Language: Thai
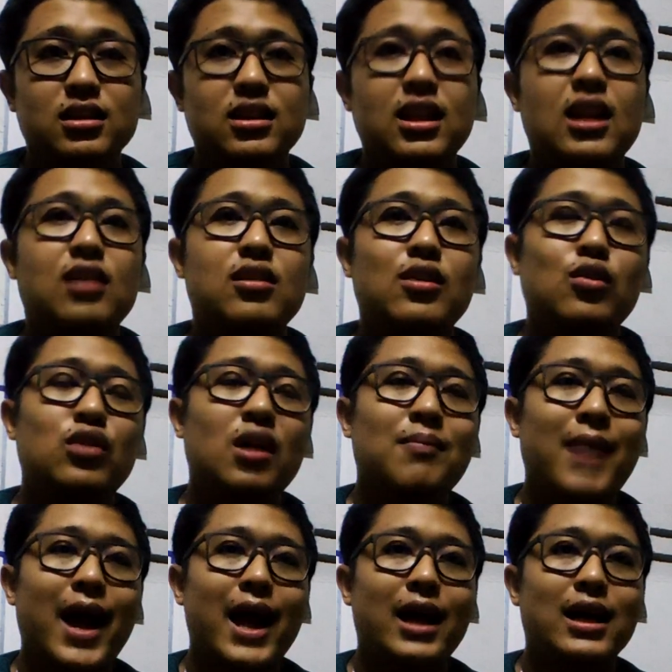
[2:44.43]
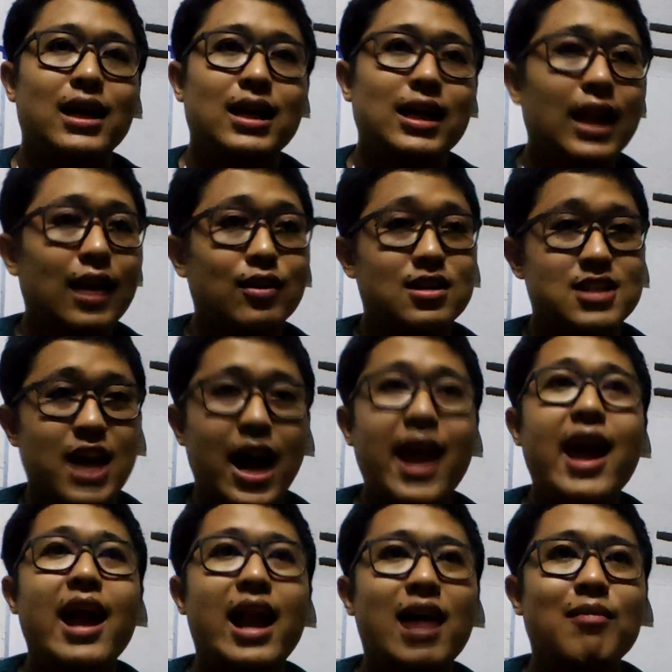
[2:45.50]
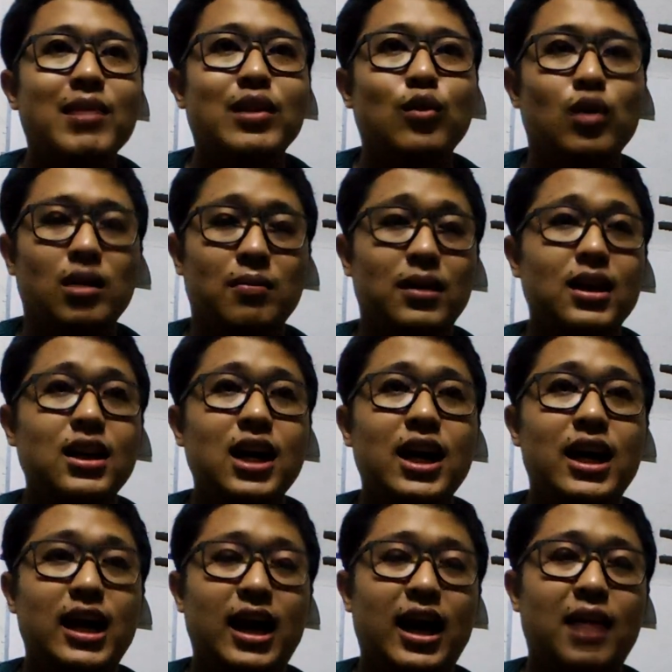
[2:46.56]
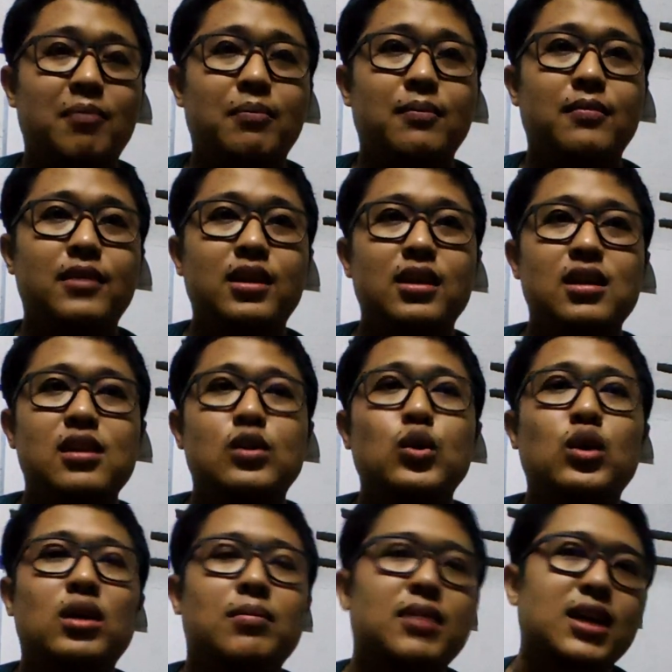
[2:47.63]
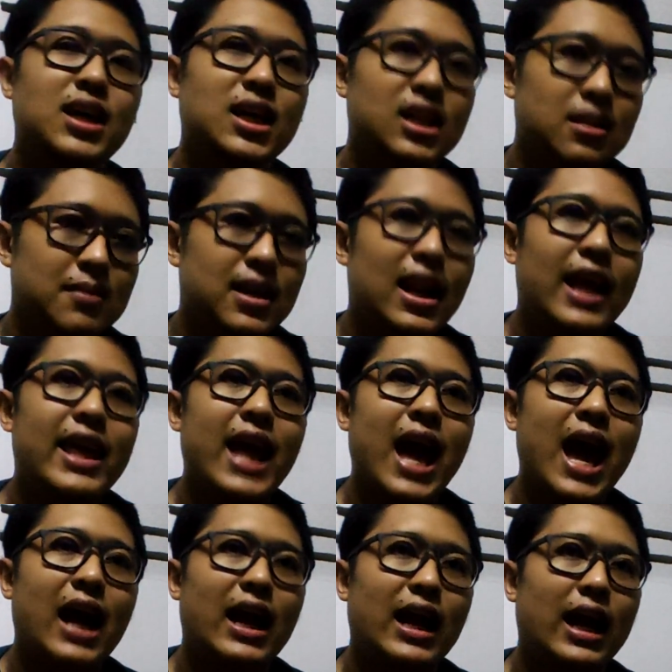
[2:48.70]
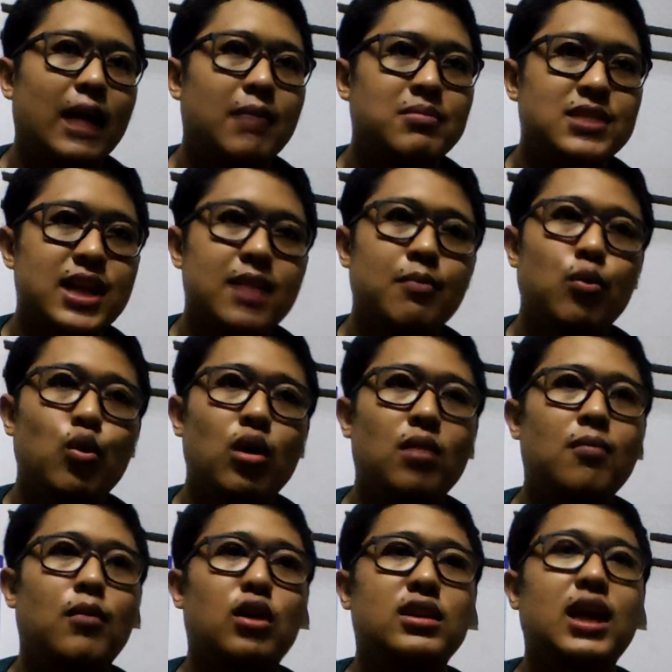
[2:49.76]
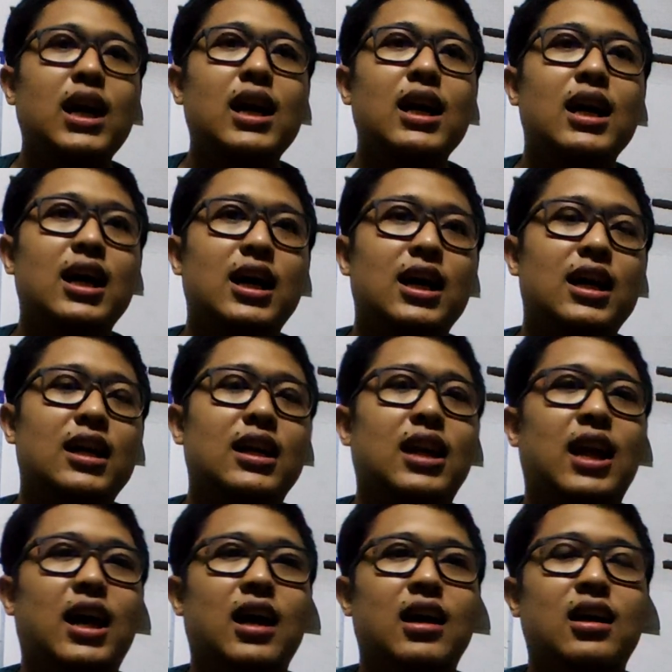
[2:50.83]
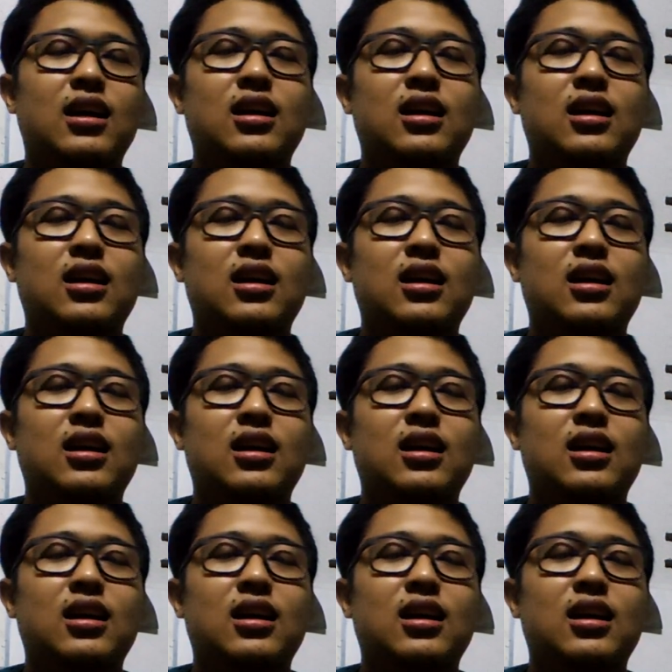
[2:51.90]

ที่เราจะดูต่อไปก็คือเราจะใช้อะไรเป็นตัวขับเคลื่อนนะครับ ตัวขับเคลื่อนก็จะมีหลายอย่างนะครับ เช่น พวกมอเตอร์นะ